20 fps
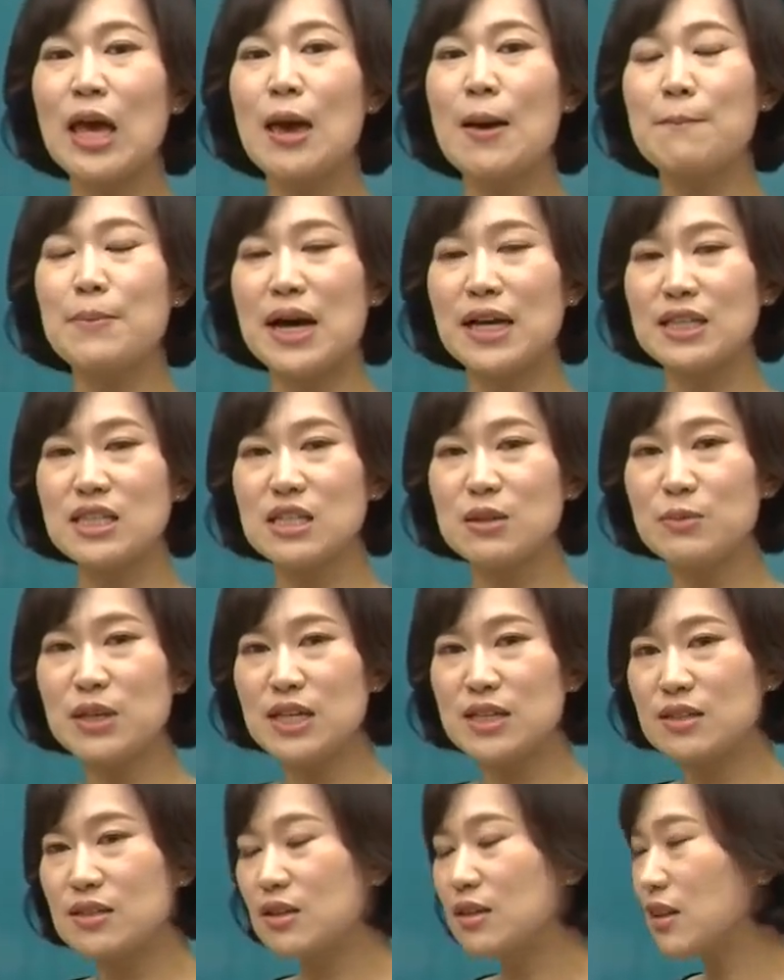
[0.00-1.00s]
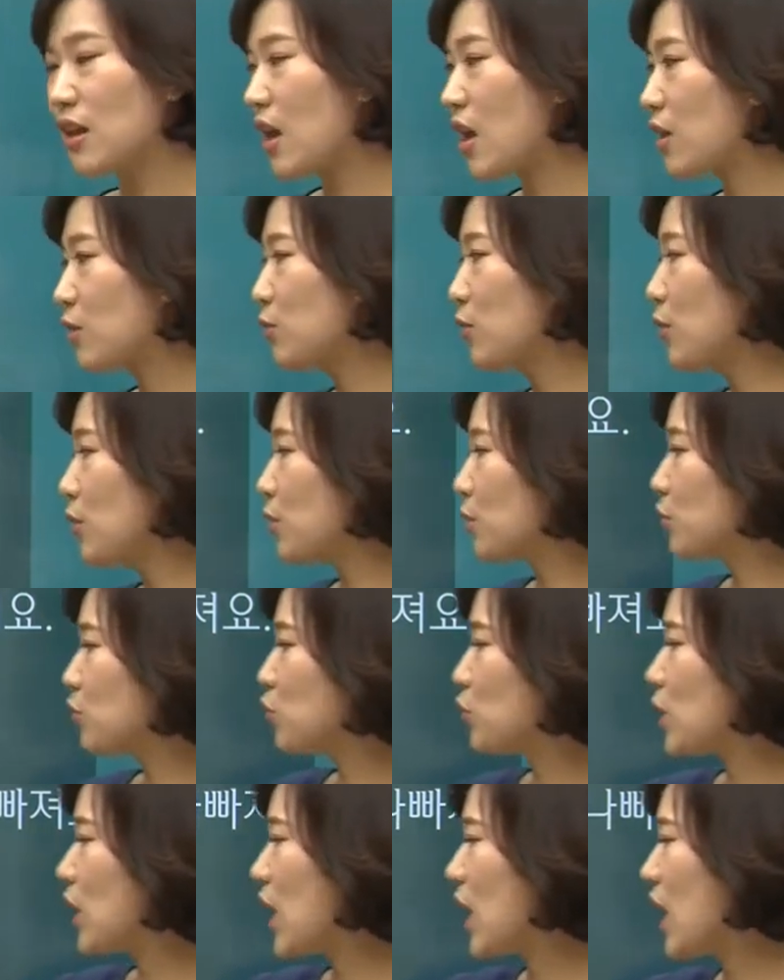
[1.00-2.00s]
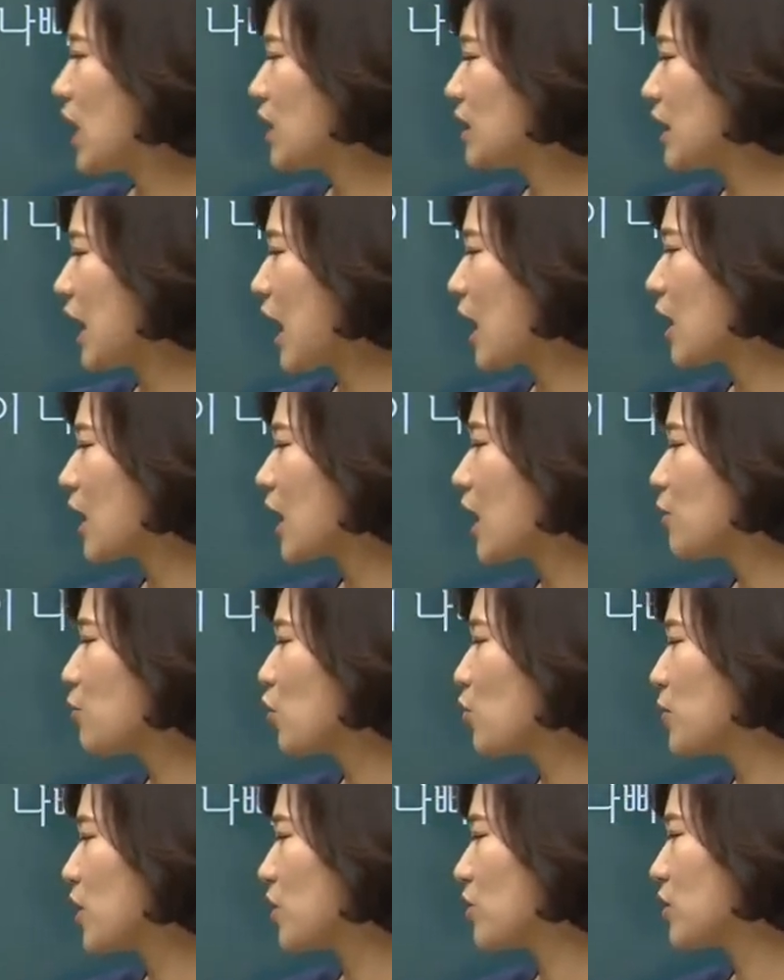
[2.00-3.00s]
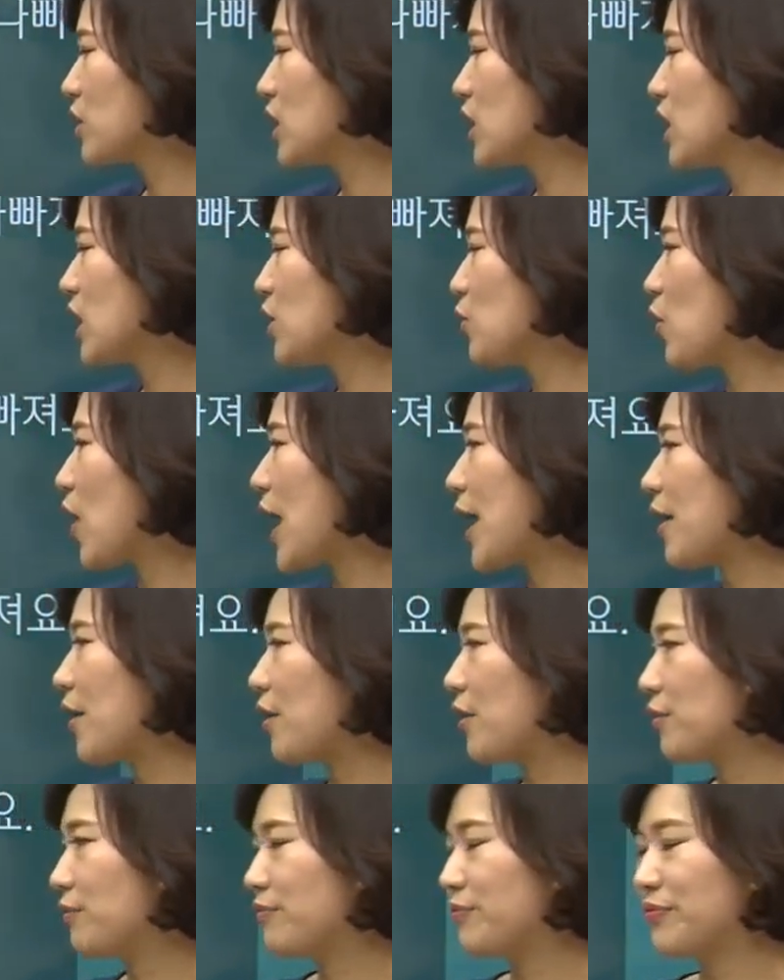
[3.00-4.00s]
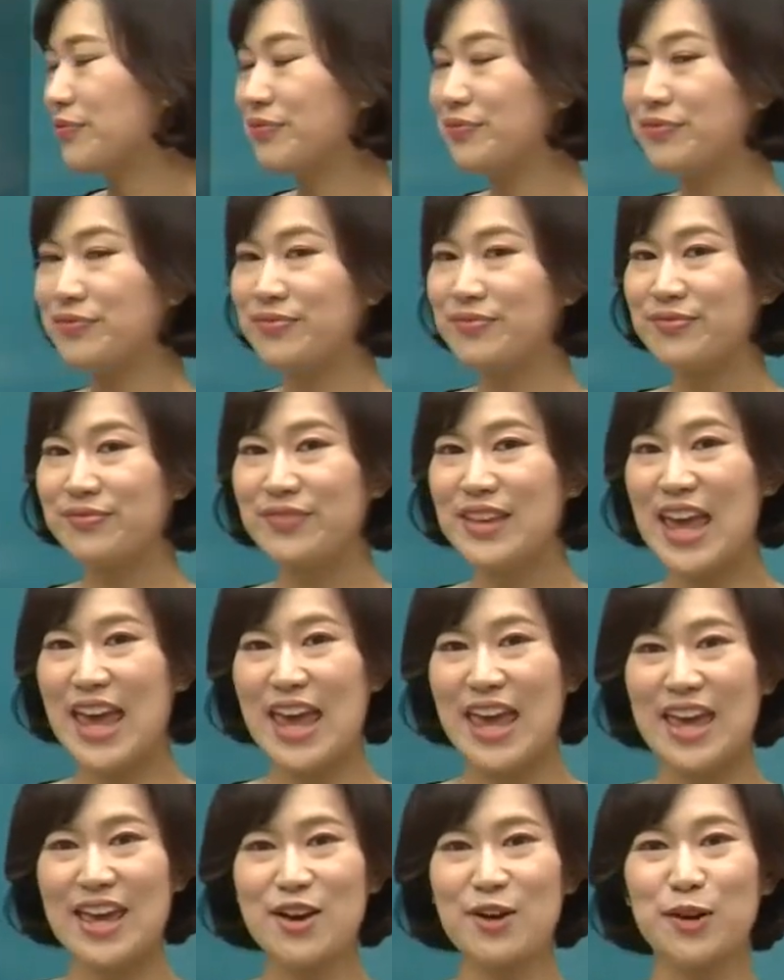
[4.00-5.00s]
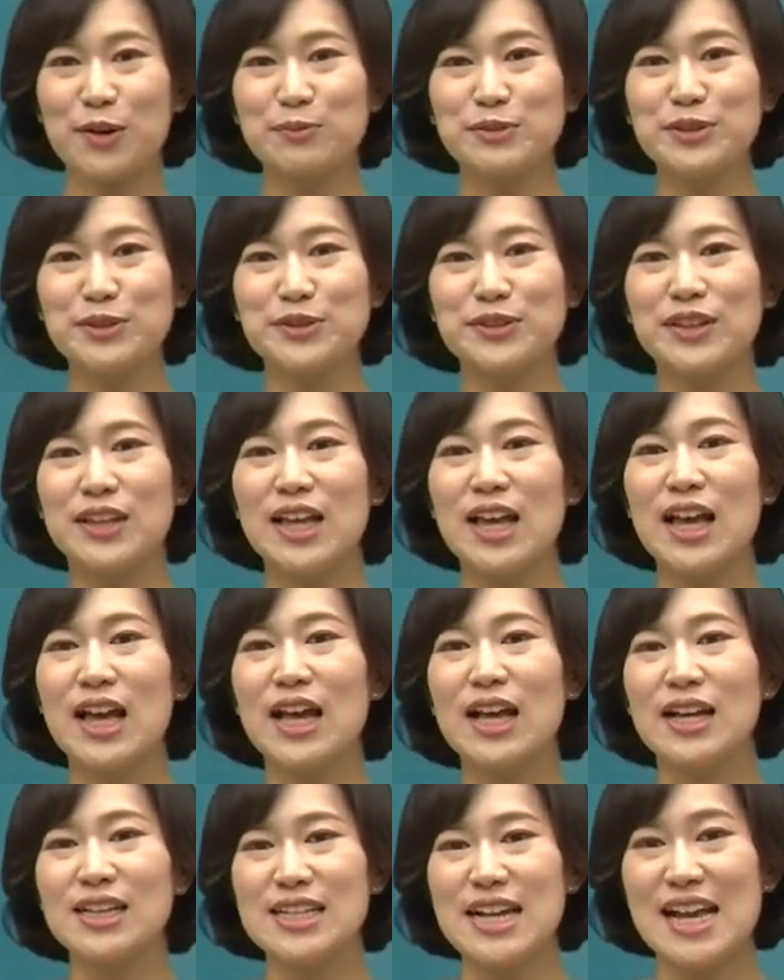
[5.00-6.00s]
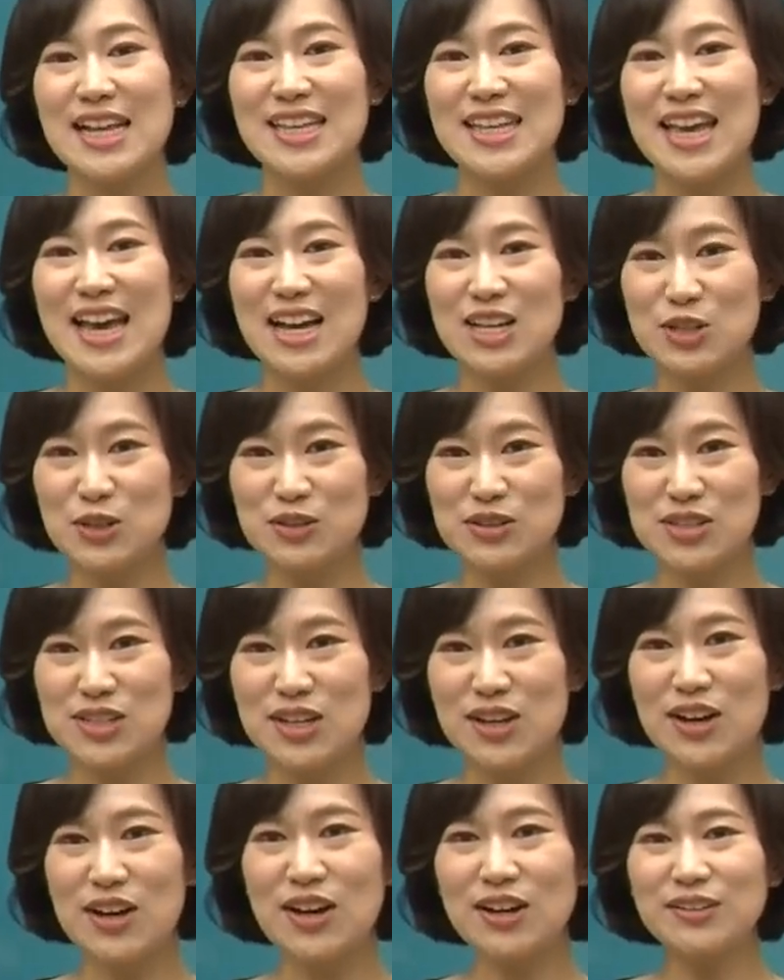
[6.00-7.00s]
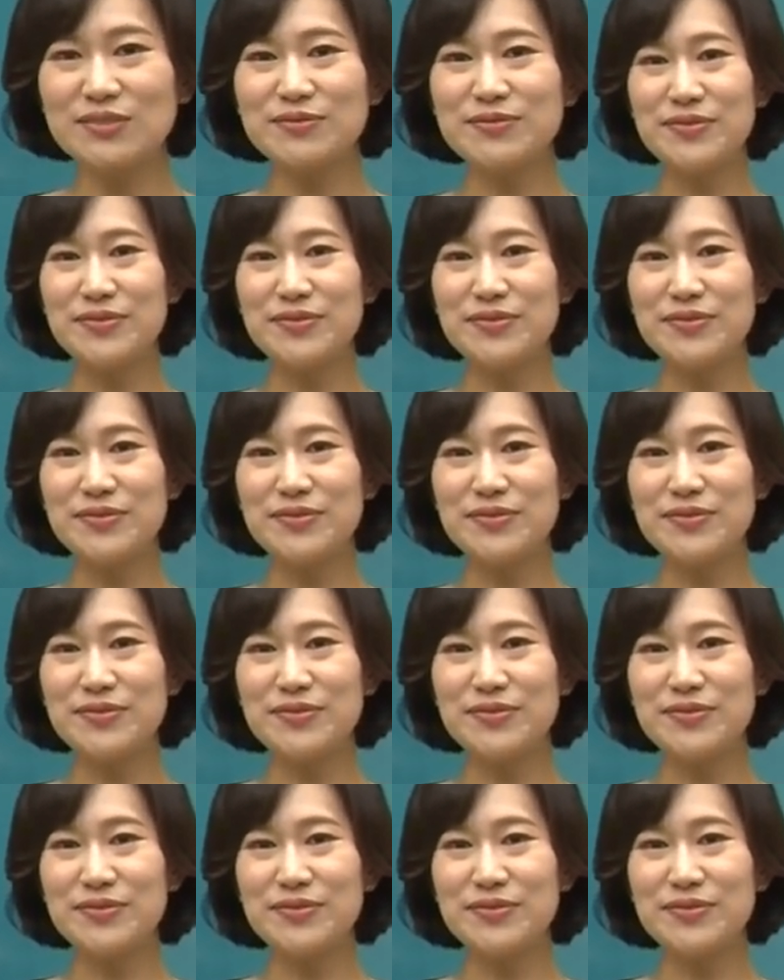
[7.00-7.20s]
받침이 있을 때에도 뒤에 다가보면이 와요. 네, 여러분 잘 이해하셨지요?